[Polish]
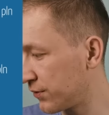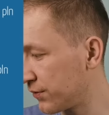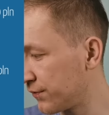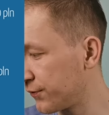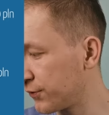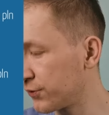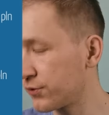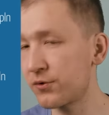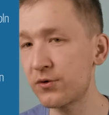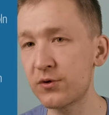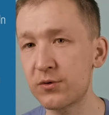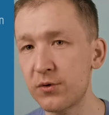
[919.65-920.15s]

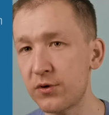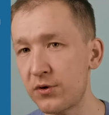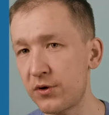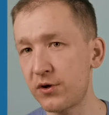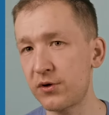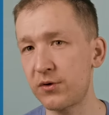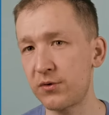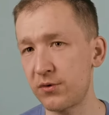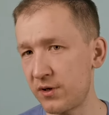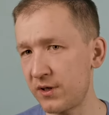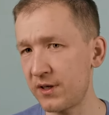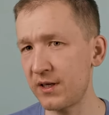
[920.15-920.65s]
200
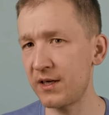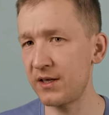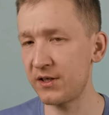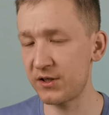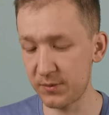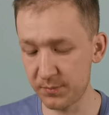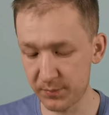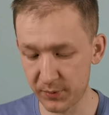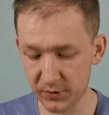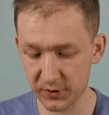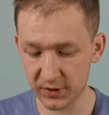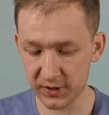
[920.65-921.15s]
zł, który
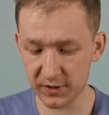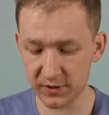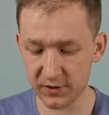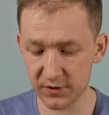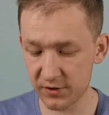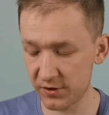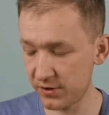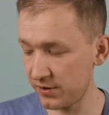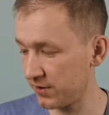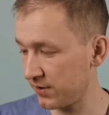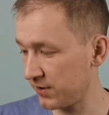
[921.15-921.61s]
należy ponieść.